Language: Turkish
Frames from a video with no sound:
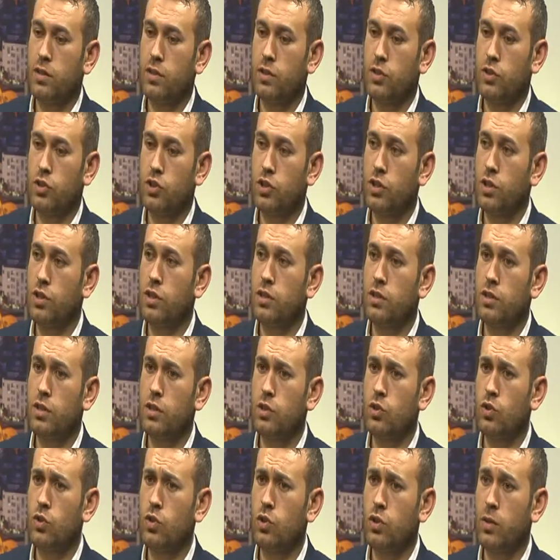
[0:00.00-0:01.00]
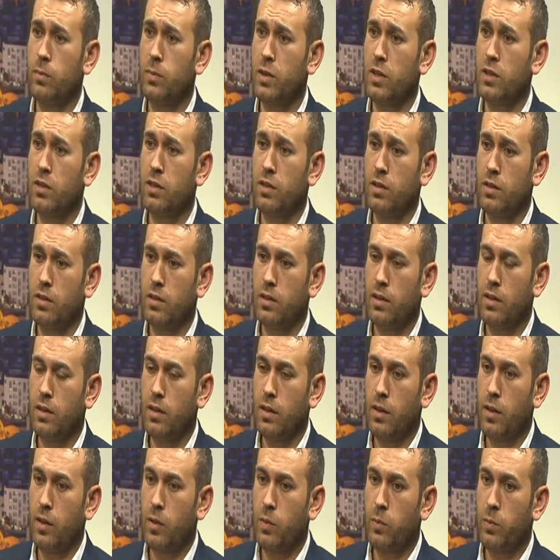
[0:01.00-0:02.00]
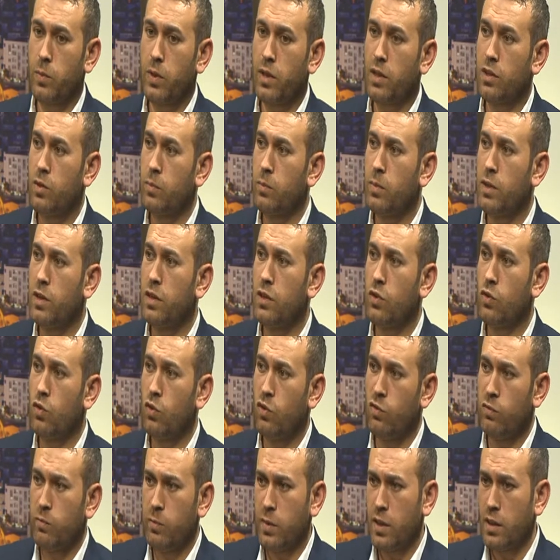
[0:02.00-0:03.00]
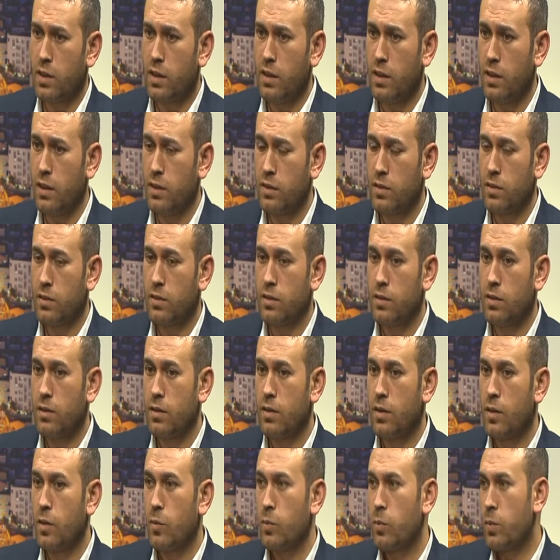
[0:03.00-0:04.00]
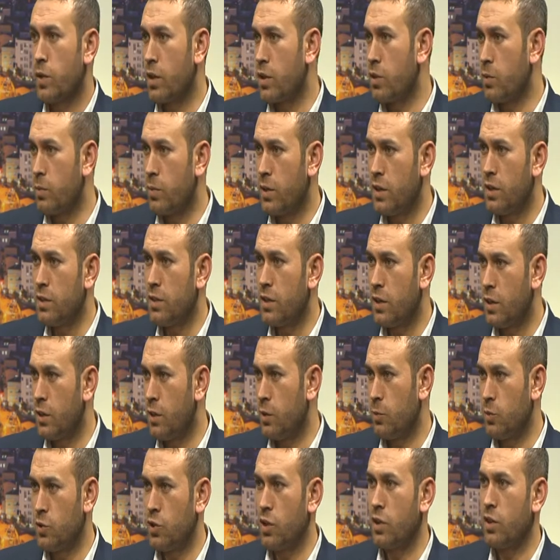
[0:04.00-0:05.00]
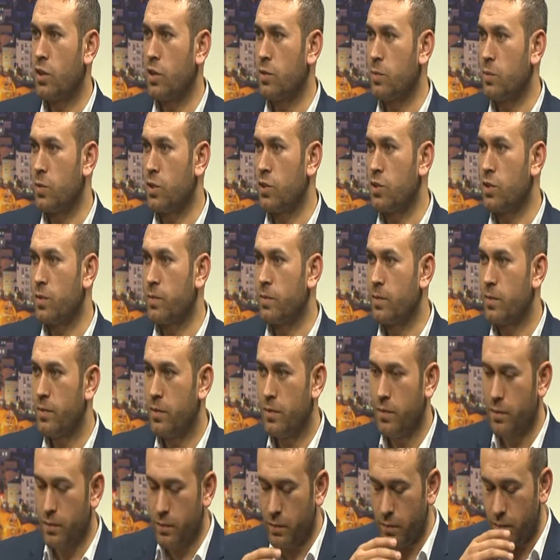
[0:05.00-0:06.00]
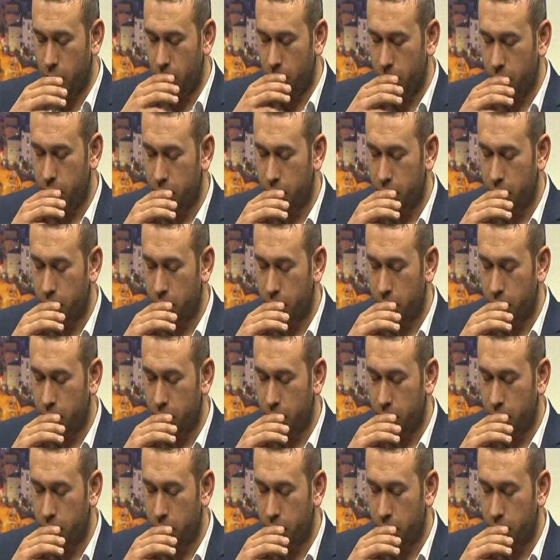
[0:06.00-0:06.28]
şiirinde diyor ya ben peygamberi övmekle peygamberin değerine bir şey katmayacağım. Evet.